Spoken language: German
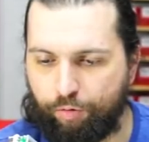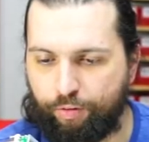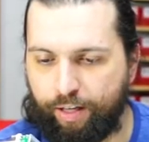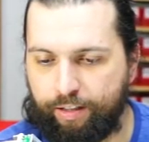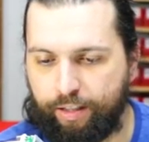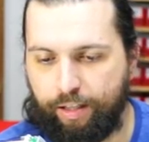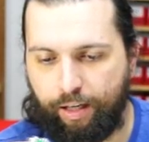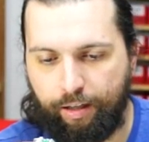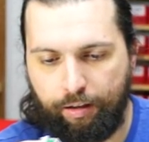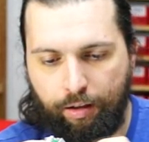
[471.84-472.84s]
frei drin
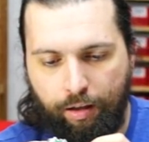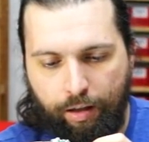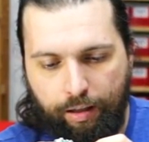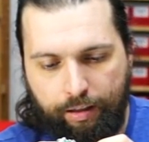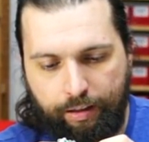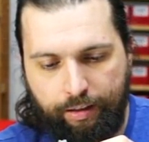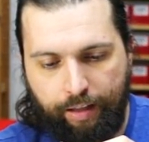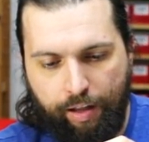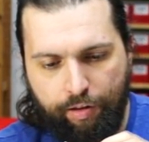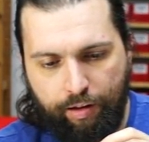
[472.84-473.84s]
hängend.
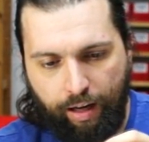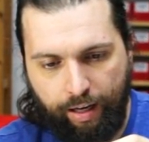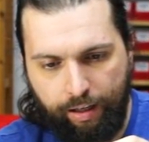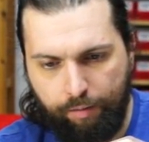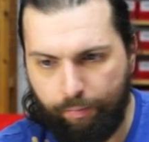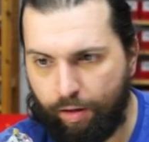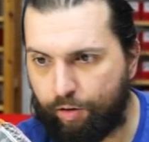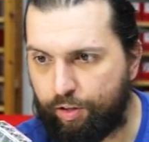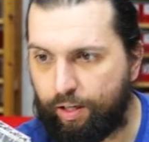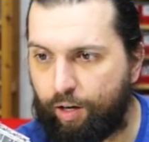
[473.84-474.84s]
Das Teil
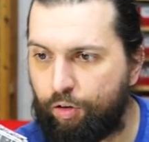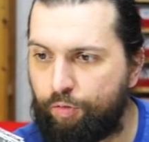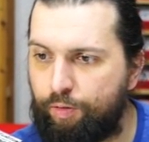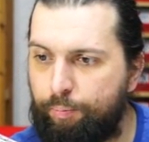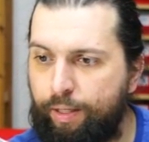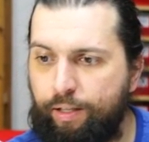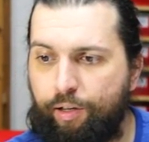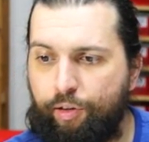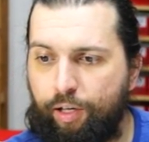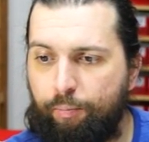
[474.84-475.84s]
sieht aus wie ein
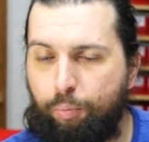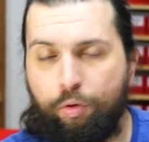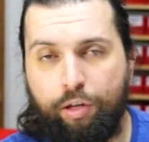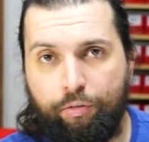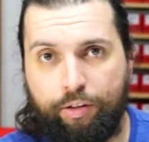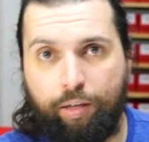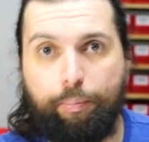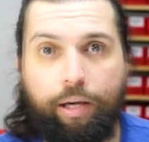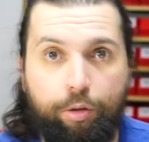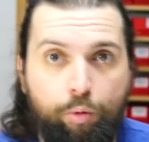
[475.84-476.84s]
PTC, positiver
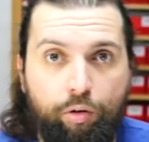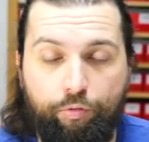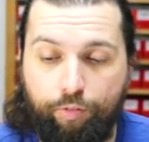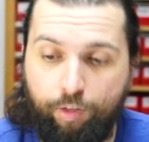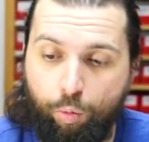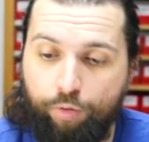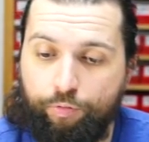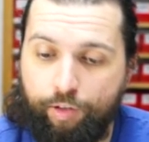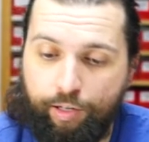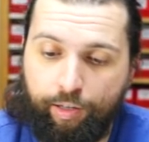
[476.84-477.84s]

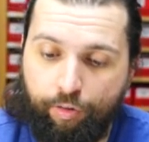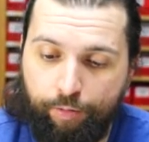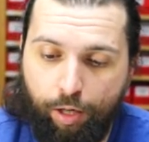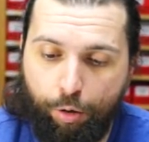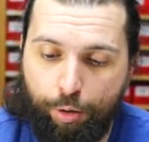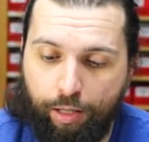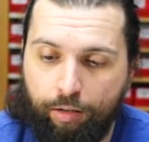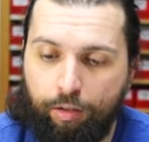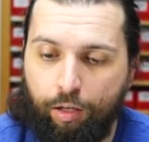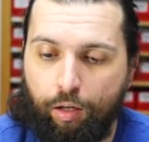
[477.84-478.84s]
Temperaturkoeffizienz
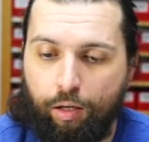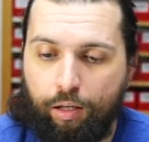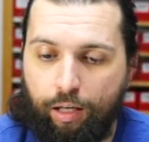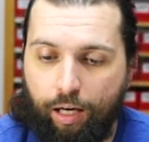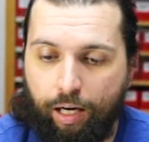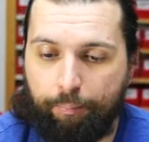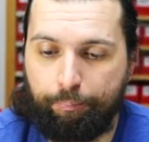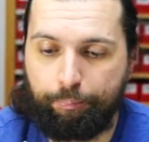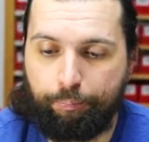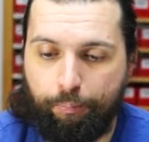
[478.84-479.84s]
Widerstand.
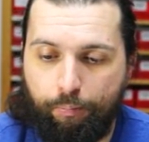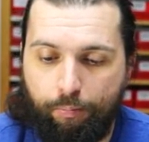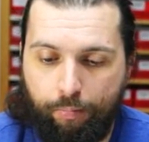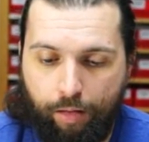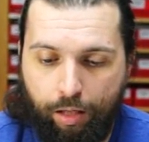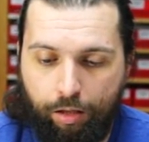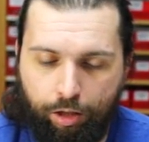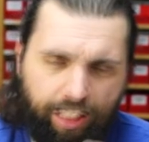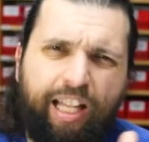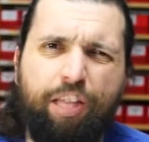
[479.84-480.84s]
Ähm,
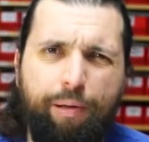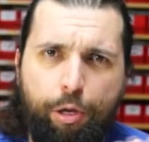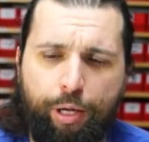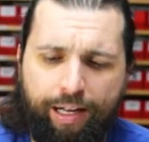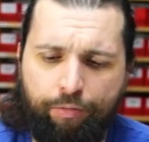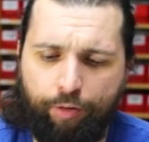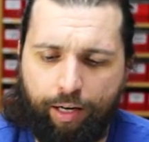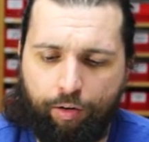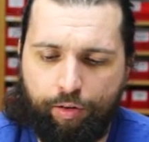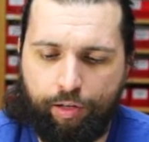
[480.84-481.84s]
Gehe ich jetzt mal stark von aus,